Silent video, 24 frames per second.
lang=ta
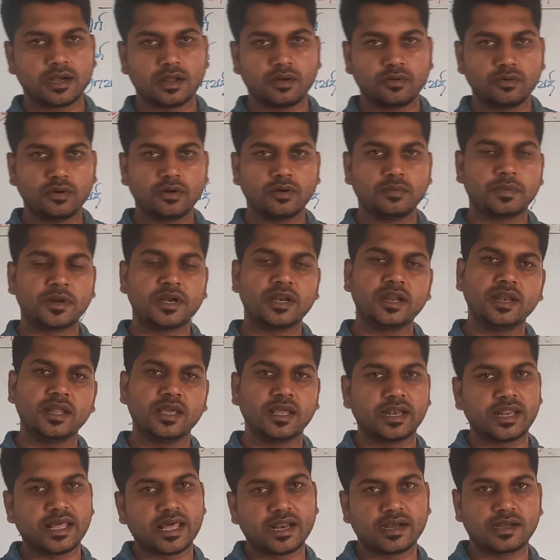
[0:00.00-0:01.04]
டவுன்லோட் பண்ணி
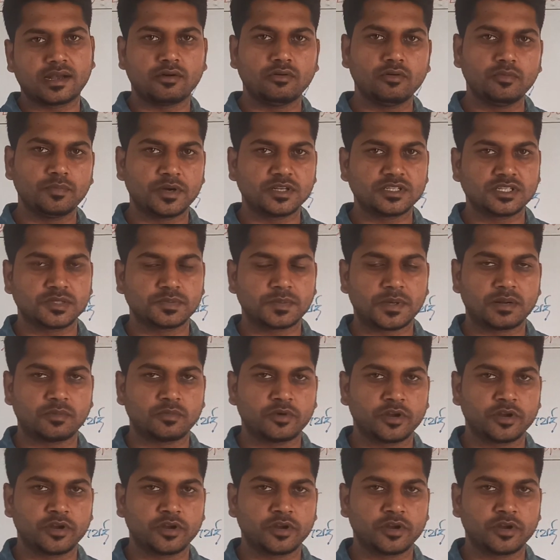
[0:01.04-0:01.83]
நீங்கள் டேரெக்டாகவும் பர்ச்சேஸ் பண்ண